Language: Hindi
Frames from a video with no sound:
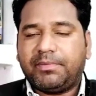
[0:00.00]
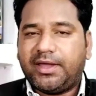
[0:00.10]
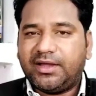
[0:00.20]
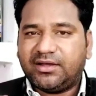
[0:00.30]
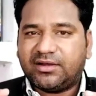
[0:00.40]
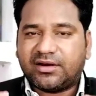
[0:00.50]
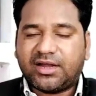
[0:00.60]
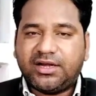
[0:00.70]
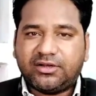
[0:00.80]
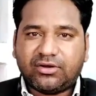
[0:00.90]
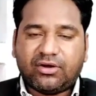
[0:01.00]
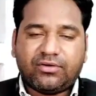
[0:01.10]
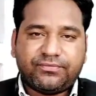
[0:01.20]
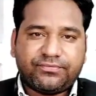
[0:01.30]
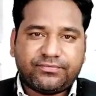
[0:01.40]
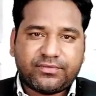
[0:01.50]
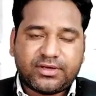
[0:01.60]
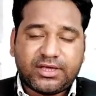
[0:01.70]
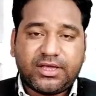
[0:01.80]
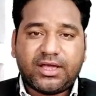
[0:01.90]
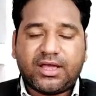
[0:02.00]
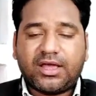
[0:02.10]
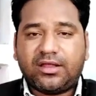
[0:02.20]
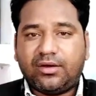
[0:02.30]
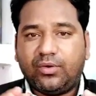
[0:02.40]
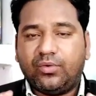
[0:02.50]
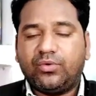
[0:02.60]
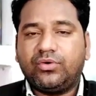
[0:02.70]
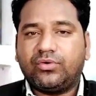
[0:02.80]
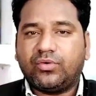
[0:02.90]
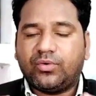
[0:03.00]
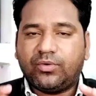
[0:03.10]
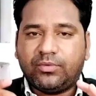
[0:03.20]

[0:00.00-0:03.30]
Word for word: बैंक राइट ऑफ किए गए लोन को